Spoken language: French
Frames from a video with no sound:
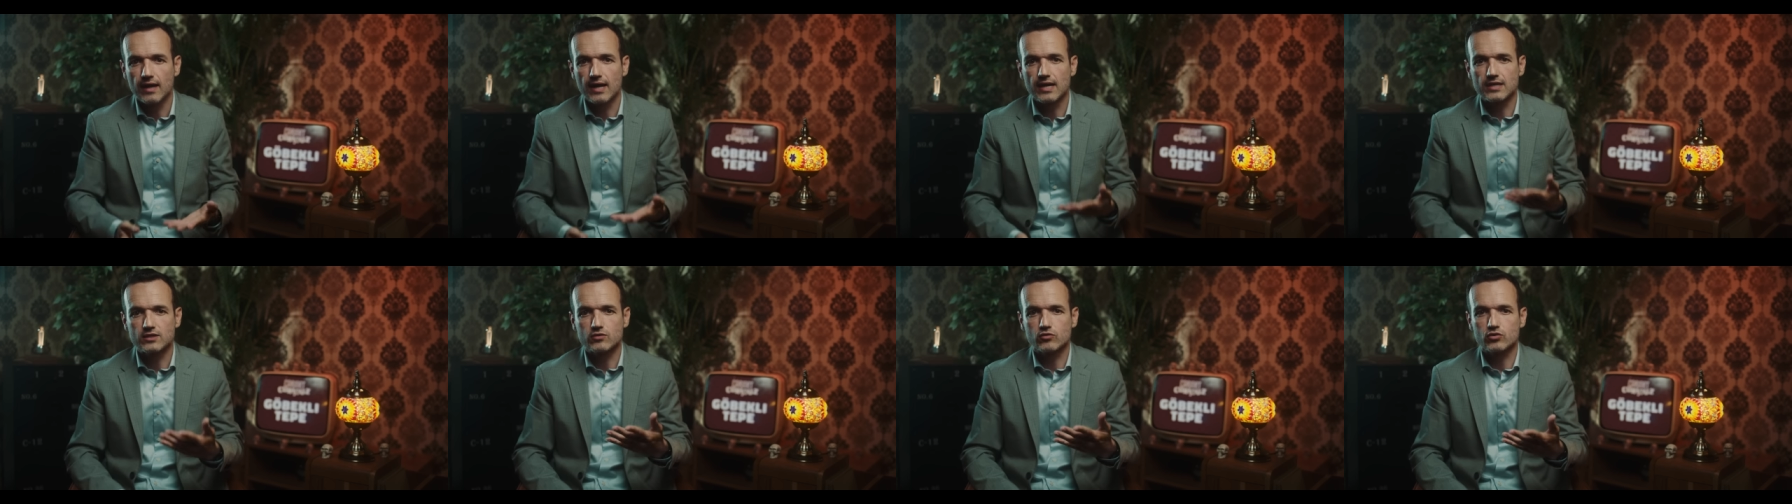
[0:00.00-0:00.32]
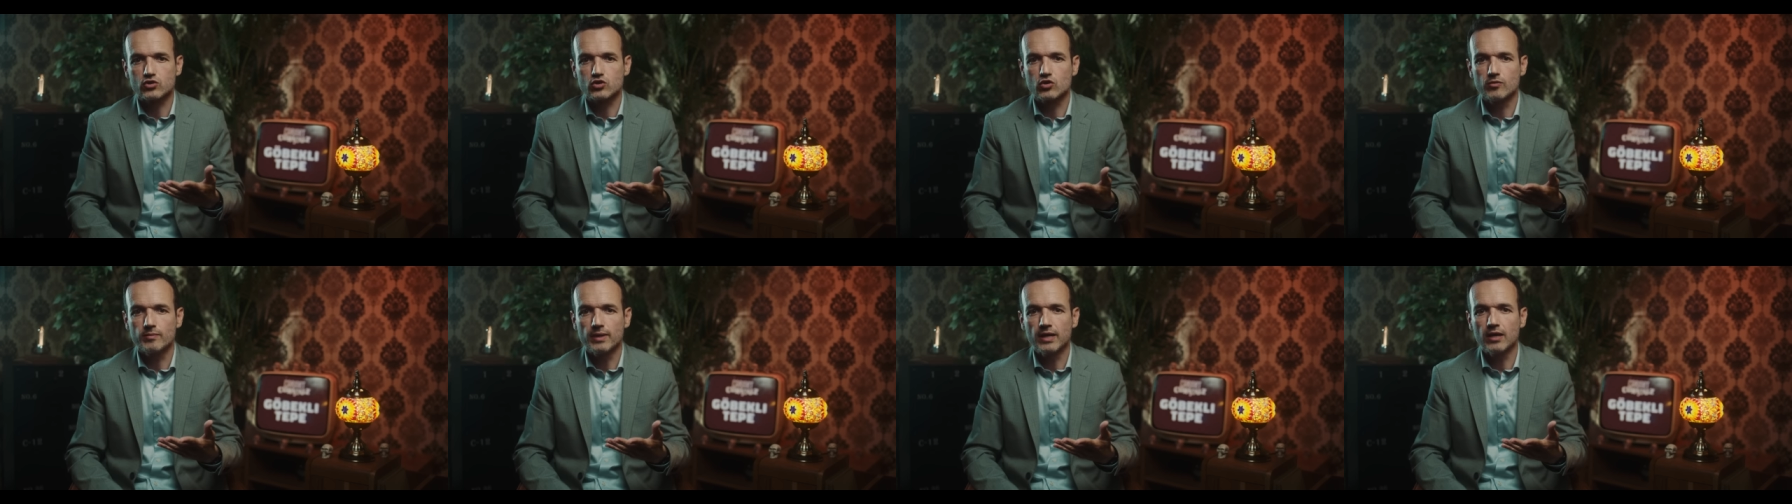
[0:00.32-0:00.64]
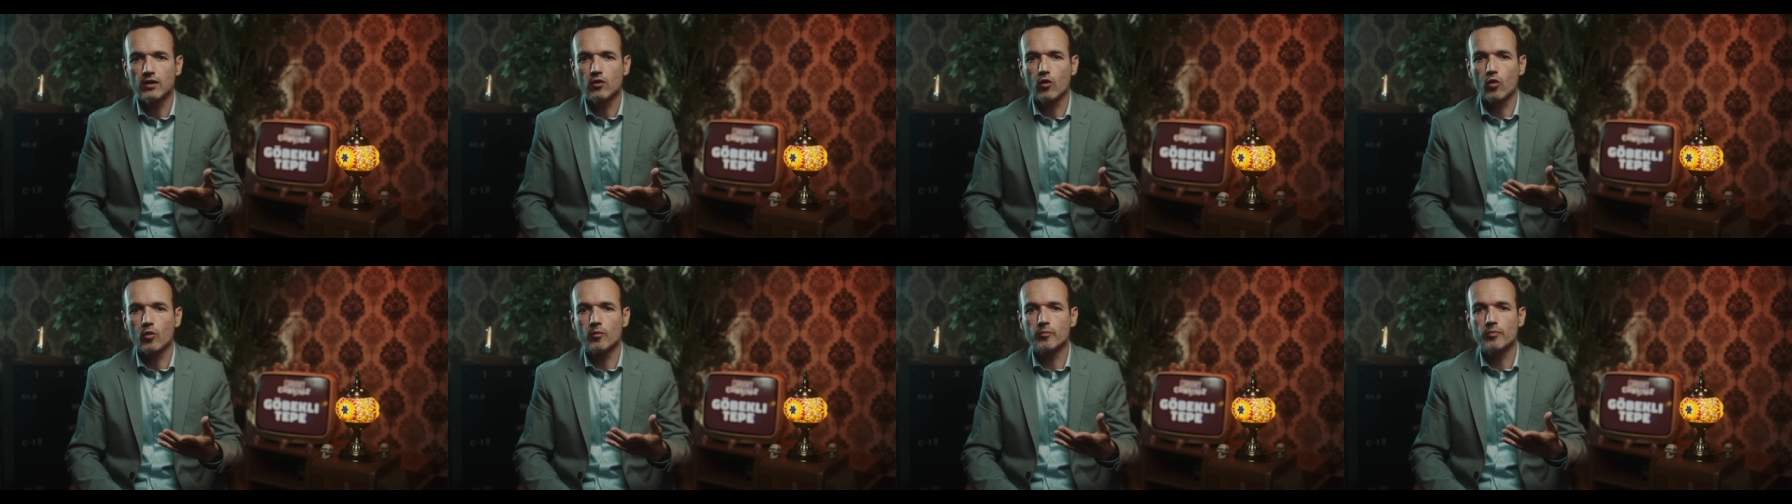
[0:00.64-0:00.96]
À son
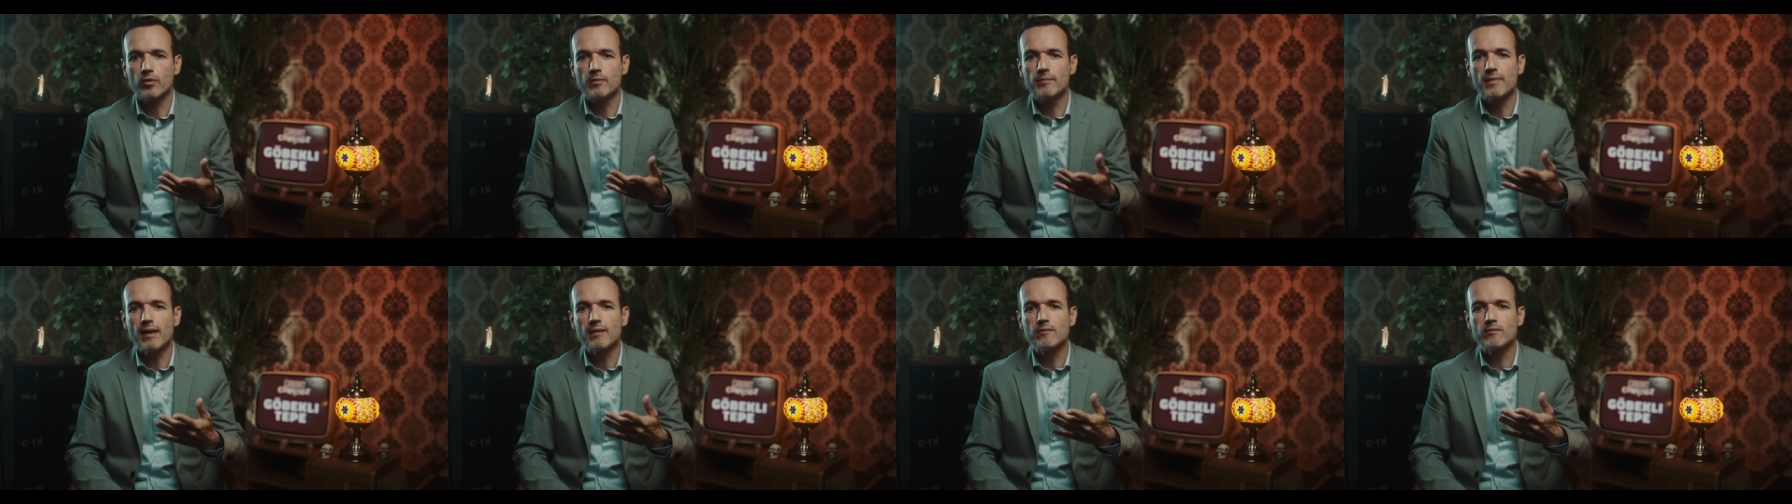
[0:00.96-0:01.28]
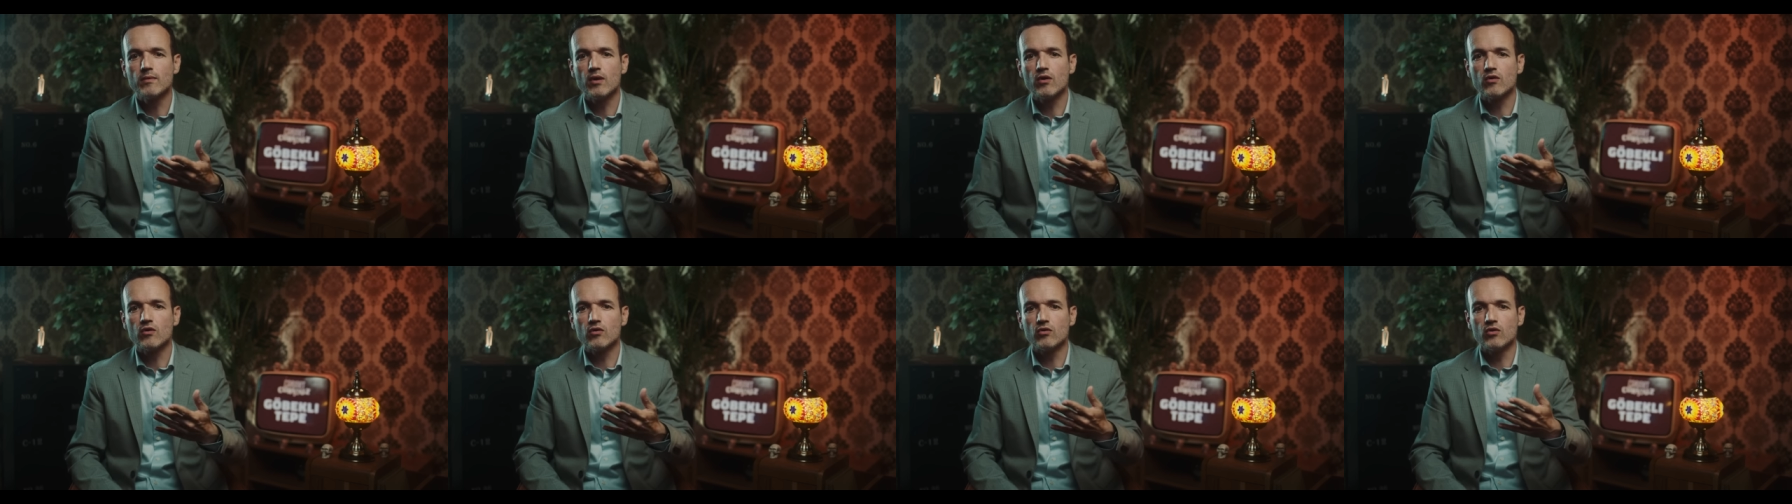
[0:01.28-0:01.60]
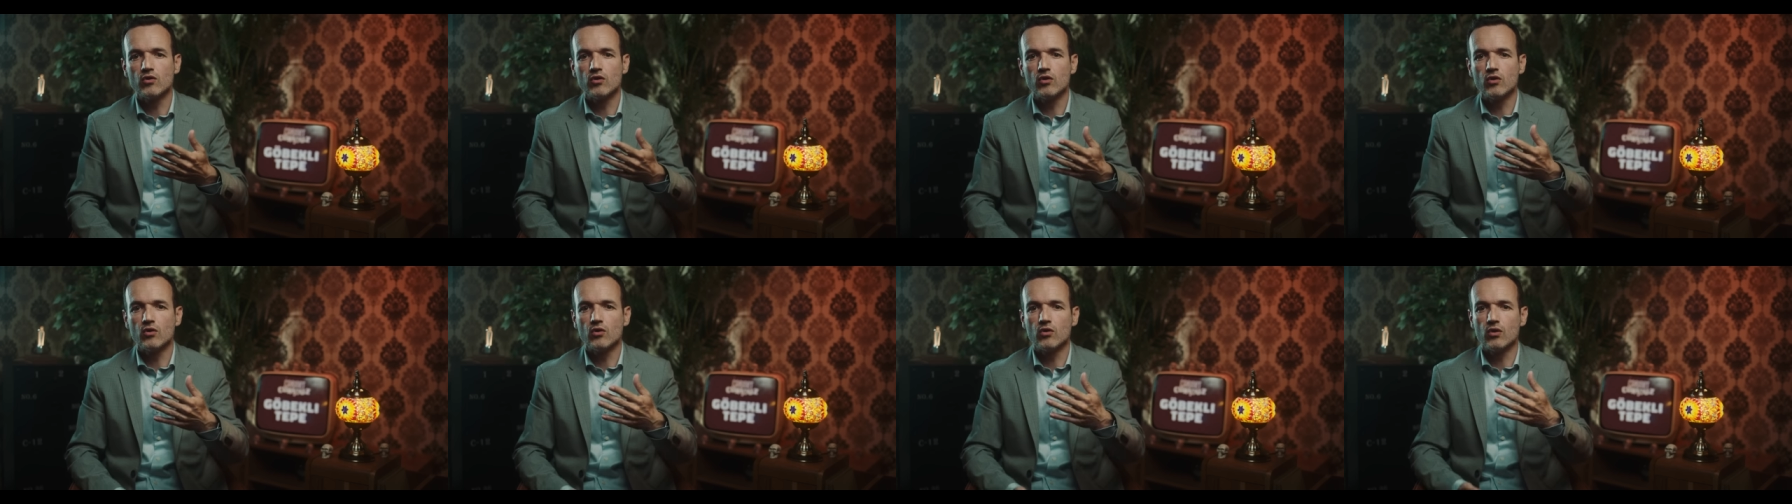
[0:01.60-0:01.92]
sommet, on peut même
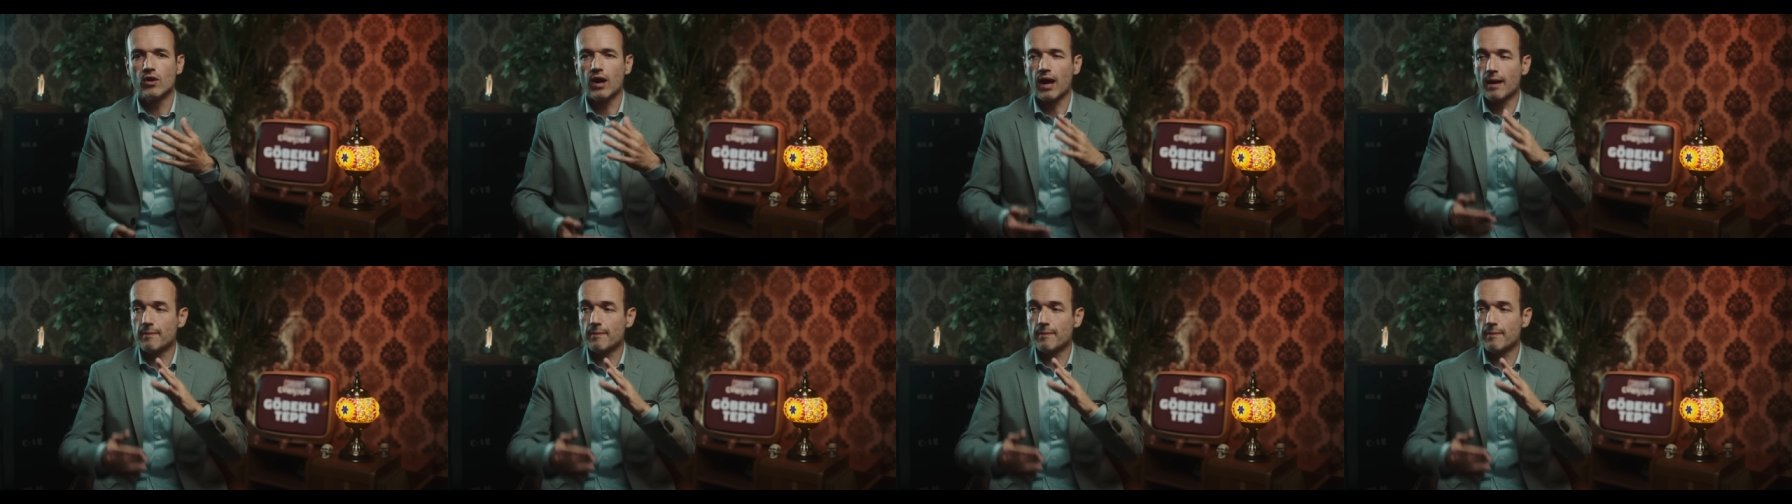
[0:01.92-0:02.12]
euh,